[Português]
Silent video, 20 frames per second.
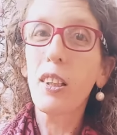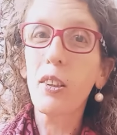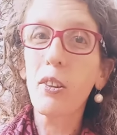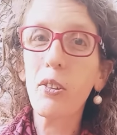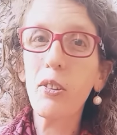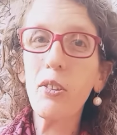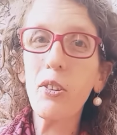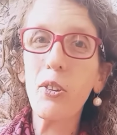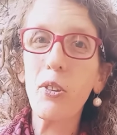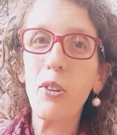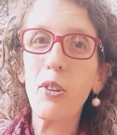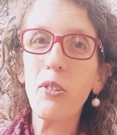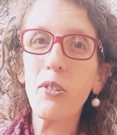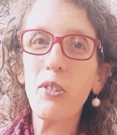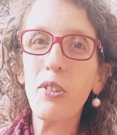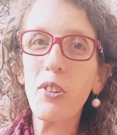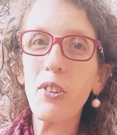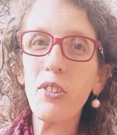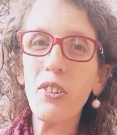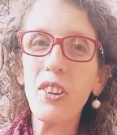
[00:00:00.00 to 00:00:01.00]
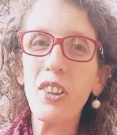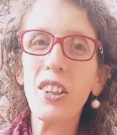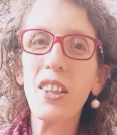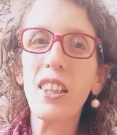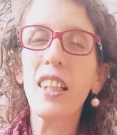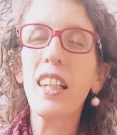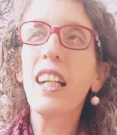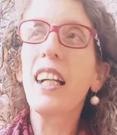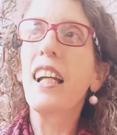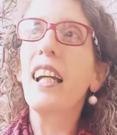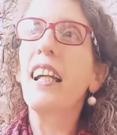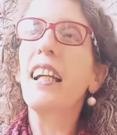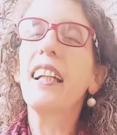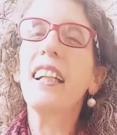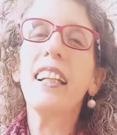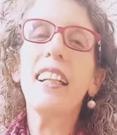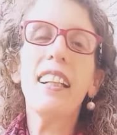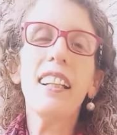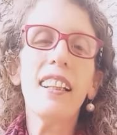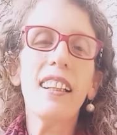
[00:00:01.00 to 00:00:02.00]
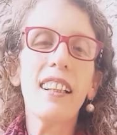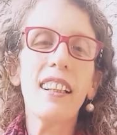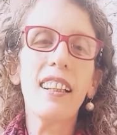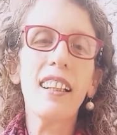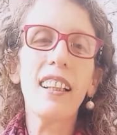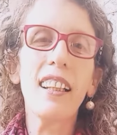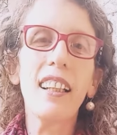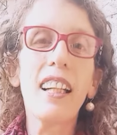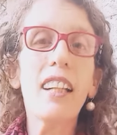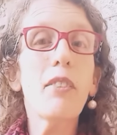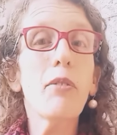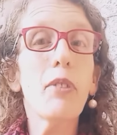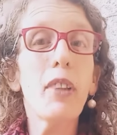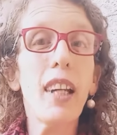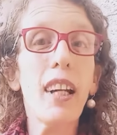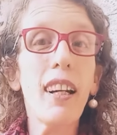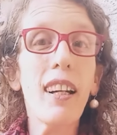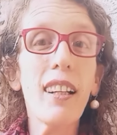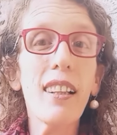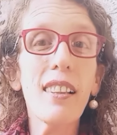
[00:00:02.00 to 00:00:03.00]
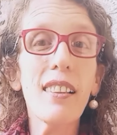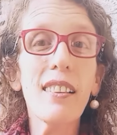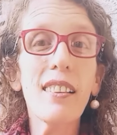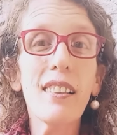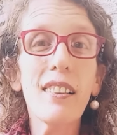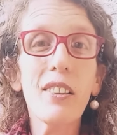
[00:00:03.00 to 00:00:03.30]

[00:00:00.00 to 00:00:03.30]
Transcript: nos outros e é, enviar